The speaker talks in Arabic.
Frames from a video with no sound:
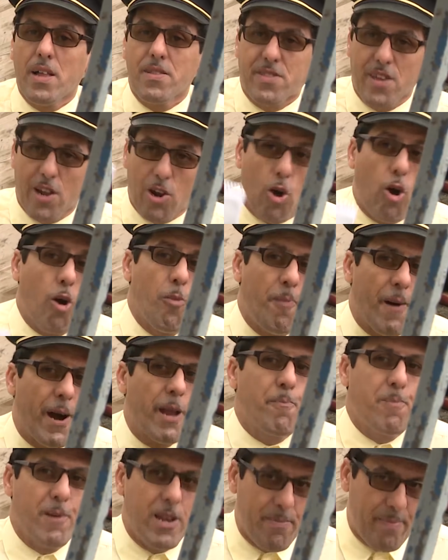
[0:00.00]
عندي
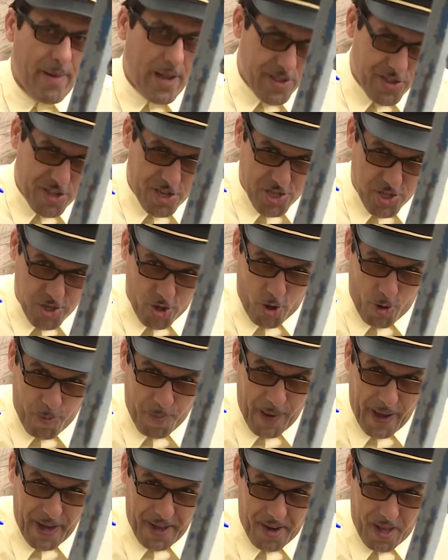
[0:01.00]
الخبار بلي ما عندكش
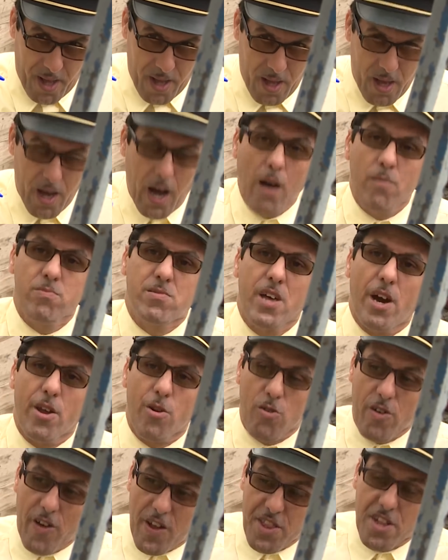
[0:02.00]
الخبار هم
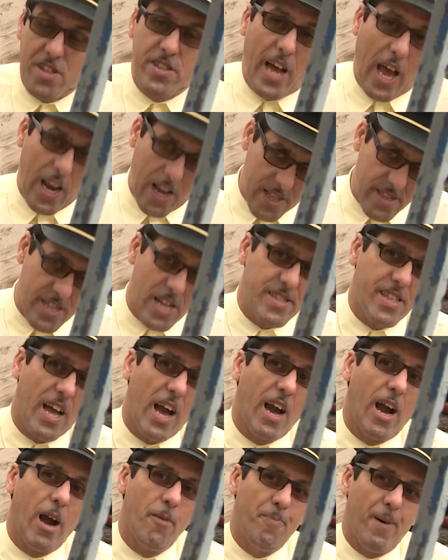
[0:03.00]
داروك هذيك تاع القطاع تاع
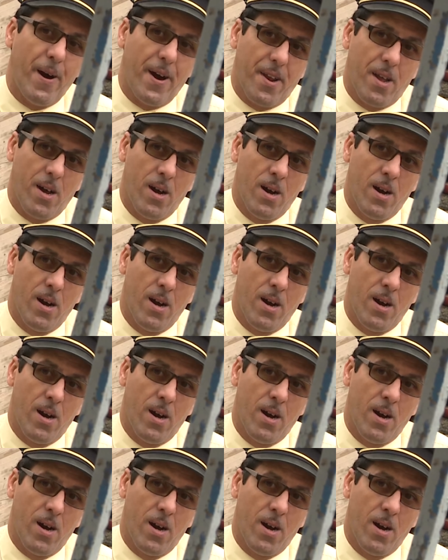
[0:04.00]
خبر